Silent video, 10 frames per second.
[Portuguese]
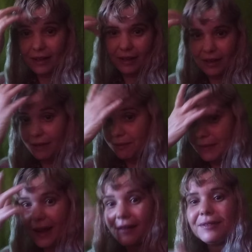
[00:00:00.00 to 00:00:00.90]
Aí
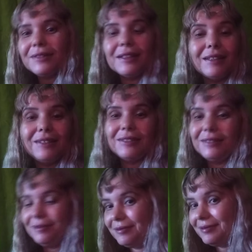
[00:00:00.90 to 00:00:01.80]
perto, né?
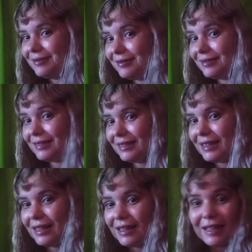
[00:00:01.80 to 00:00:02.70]

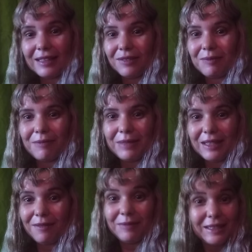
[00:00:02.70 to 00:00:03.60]
Na casa de uma
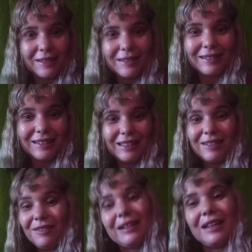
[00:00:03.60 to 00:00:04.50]
amiga minha.
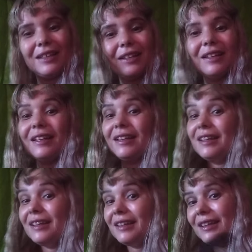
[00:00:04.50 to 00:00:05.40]
E daí
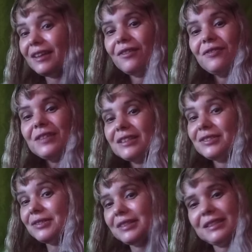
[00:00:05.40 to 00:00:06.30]
eu fiz
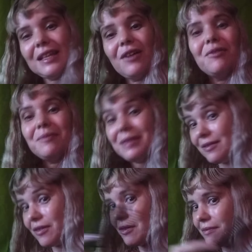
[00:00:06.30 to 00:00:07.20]
o se arrume
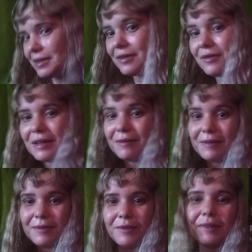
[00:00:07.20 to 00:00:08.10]
comigo aí,
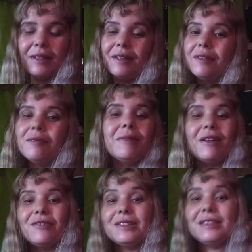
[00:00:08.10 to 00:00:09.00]
né?
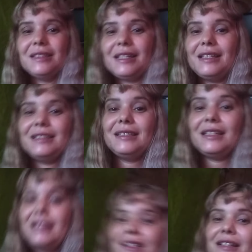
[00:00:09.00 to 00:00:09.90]
Pra vocês.
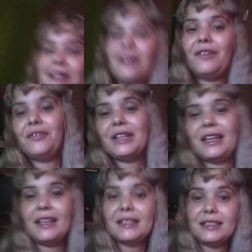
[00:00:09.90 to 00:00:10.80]
E, então eu
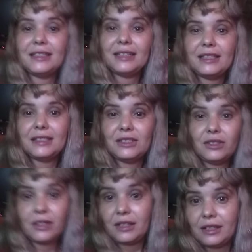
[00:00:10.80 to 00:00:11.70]
fiquei assim desse,
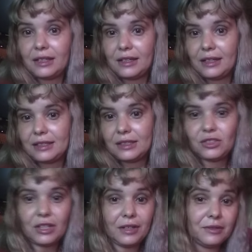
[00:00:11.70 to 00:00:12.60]
desse
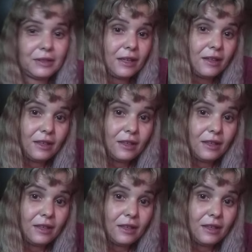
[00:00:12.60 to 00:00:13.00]
jeito, né?